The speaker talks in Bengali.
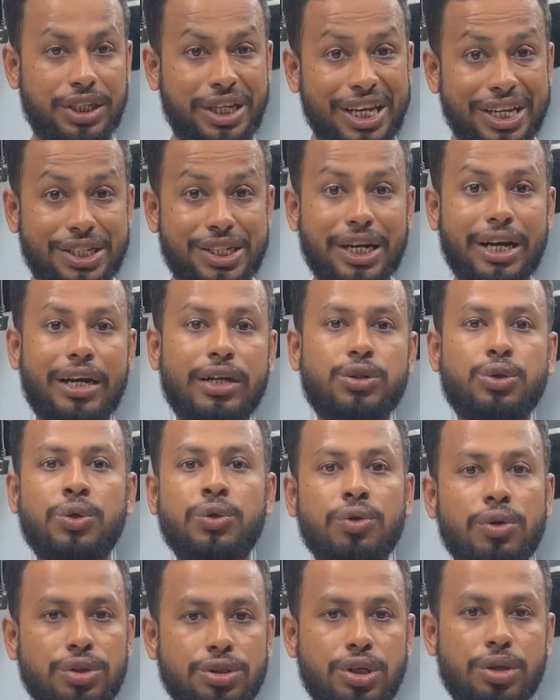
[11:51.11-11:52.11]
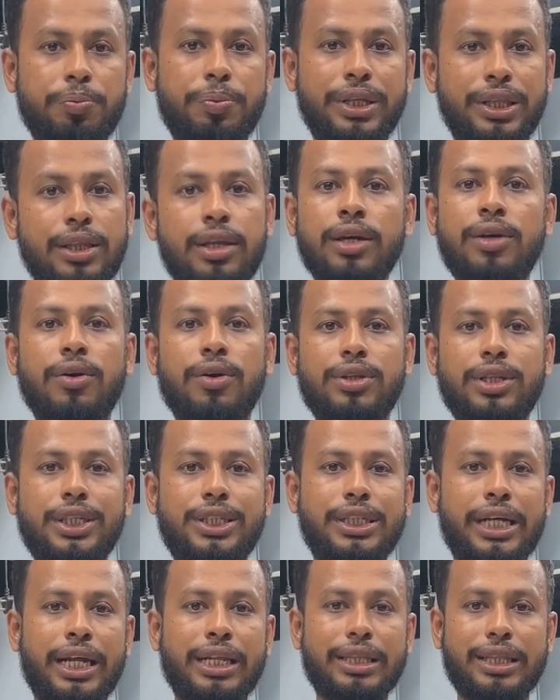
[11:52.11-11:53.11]
কিচেনের সৌন্দর্য বৃদ্ধি করতে
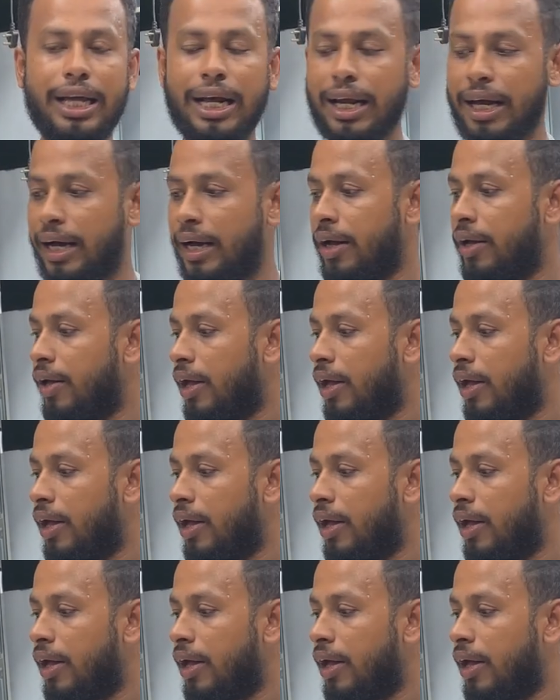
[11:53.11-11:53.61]
চান তারা